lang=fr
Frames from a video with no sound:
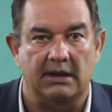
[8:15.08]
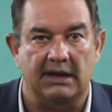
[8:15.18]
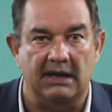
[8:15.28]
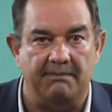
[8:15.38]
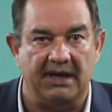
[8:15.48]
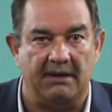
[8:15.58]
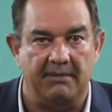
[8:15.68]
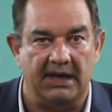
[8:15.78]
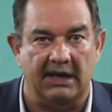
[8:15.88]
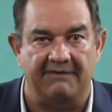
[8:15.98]
il
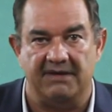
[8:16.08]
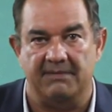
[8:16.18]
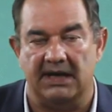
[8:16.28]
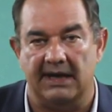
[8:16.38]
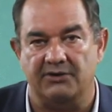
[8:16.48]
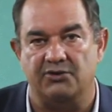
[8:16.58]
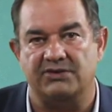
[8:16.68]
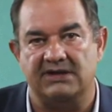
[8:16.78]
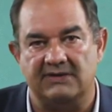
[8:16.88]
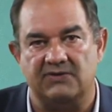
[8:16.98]
permet à Fimalac de
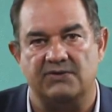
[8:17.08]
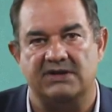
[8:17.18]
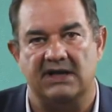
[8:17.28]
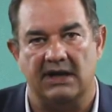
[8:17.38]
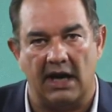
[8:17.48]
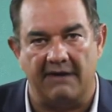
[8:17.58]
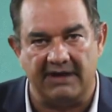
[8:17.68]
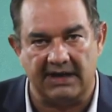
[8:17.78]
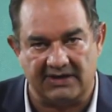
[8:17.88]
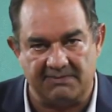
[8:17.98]
s'associer
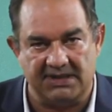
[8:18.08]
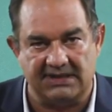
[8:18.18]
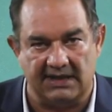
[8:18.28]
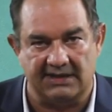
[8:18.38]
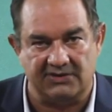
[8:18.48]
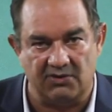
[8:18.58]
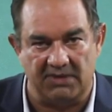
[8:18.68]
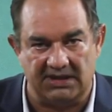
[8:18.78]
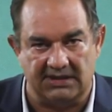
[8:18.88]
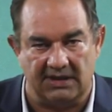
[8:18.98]
avec un spécialiste
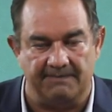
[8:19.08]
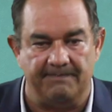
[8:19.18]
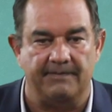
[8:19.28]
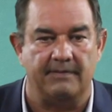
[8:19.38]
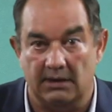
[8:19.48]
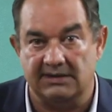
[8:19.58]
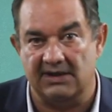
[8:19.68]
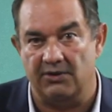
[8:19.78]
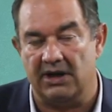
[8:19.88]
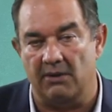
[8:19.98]
métier.
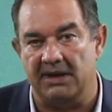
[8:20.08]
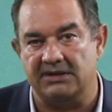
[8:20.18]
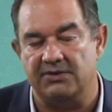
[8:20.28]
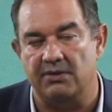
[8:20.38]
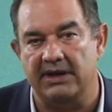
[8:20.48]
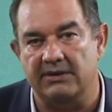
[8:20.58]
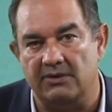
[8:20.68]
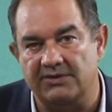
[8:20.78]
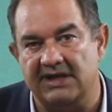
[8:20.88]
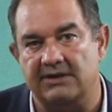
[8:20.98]
C'est le cas en particulier dans
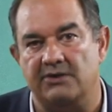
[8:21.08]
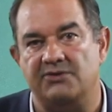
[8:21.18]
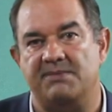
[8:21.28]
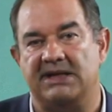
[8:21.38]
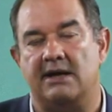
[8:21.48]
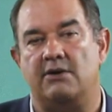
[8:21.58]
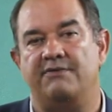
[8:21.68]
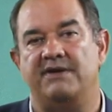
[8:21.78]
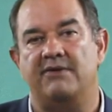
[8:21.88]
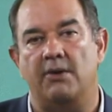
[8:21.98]
le secteur du spectacle
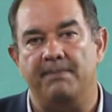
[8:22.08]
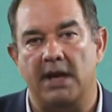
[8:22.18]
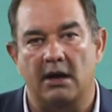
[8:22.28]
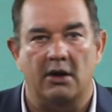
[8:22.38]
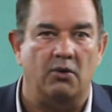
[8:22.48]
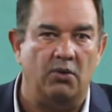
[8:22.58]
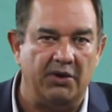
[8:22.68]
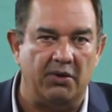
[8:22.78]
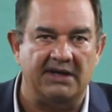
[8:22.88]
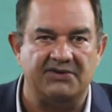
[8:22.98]
vivant, où les
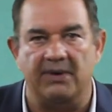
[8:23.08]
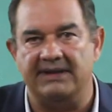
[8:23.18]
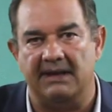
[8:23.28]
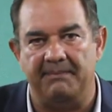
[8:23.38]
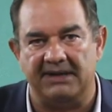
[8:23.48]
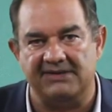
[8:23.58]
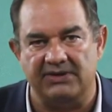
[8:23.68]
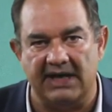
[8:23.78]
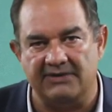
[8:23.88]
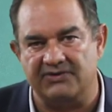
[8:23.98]
relations
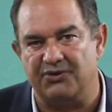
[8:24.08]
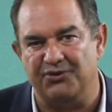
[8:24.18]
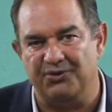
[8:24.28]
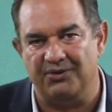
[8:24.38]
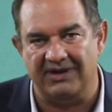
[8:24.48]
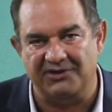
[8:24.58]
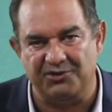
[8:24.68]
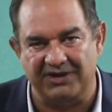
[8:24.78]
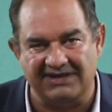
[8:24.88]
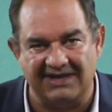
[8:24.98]
interpersonnelles, ce que les
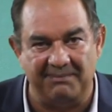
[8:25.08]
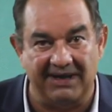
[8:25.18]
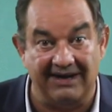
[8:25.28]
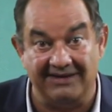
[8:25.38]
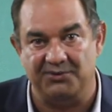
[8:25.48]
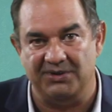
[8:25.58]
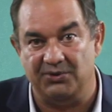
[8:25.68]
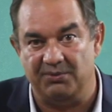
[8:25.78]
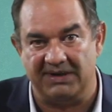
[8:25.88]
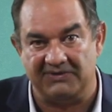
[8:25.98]
juristes appellent
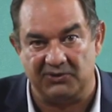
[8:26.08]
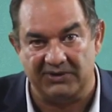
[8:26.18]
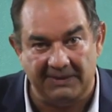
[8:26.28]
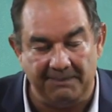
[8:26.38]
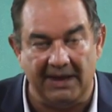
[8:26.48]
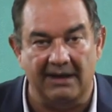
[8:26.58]
l'intuitu personné,